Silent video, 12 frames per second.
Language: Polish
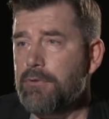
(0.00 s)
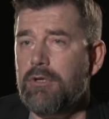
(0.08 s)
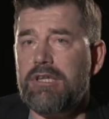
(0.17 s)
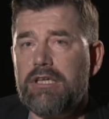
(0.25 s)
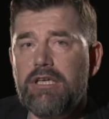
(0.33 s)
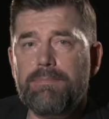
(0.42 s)

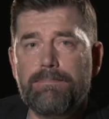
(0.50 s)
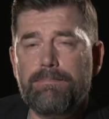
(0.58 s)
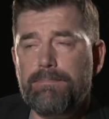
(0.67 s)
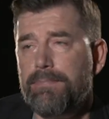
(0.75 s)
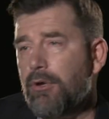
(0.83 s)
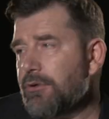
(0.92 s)
do takich
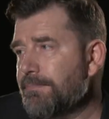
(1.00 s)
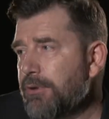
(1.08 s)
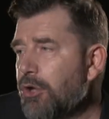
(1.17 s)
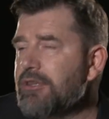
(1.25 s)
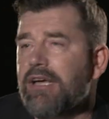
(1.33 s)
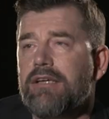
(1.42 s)

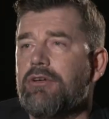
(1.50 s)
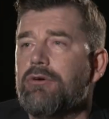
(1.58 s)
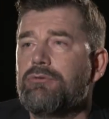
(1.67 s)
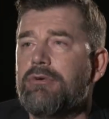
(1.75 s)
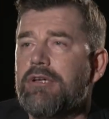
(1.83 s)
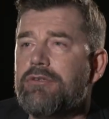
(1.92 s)
plotek,
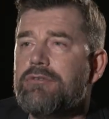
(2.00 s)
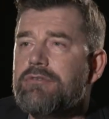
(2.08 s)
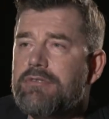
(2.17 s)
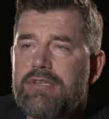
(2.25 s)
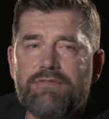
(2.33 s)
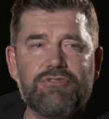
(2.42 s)
no, które
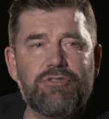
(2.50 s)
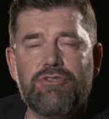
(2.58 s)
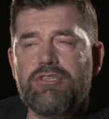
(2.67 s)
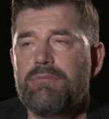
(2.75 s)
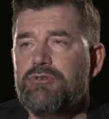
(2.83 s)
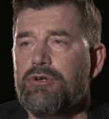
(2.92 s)
zawsze
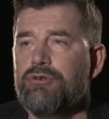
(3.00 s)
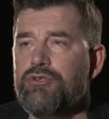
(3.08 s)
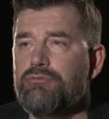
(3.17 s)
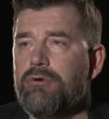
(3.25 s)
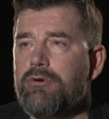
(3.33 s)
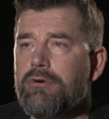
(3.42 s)
gdzieś tam się
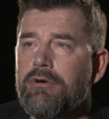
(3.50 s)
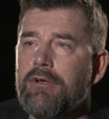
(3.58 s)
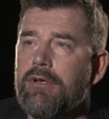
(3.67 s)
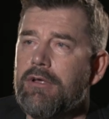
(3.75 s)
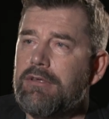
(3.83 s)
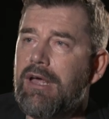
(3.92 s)

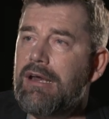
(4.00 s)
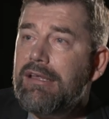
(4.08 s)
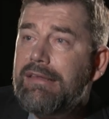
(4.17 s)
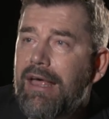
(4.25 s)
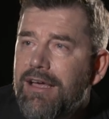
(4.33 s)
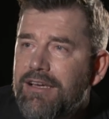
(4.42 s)
chodziło na
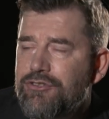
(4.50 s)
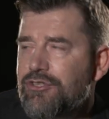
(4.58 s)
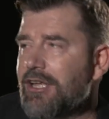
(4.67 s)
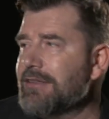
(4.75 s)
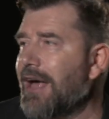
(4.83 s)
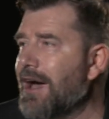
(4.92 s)
rynek,
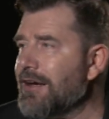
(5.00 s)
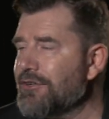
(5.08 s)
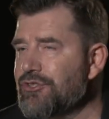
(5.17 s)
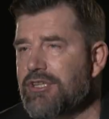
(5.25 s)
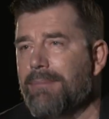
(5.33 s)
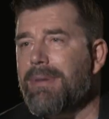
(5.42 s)
czy na
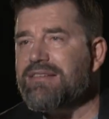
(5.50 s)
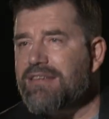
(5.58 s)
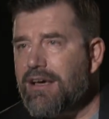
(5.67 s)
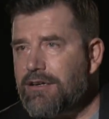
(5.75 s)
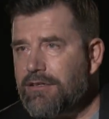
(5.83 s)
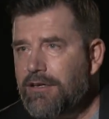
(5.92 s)
targ, czy na
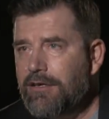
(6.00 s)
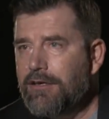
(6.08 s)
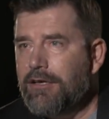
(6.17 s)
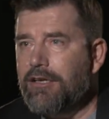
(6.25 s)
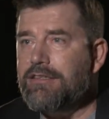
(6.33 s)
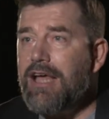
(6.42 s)
bazar
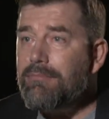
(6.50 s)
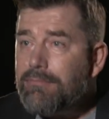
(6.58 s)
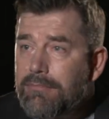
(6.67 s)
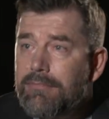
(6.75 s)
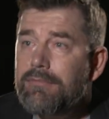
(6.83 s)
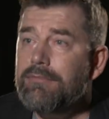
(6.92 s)
i
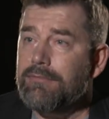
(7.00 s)
tam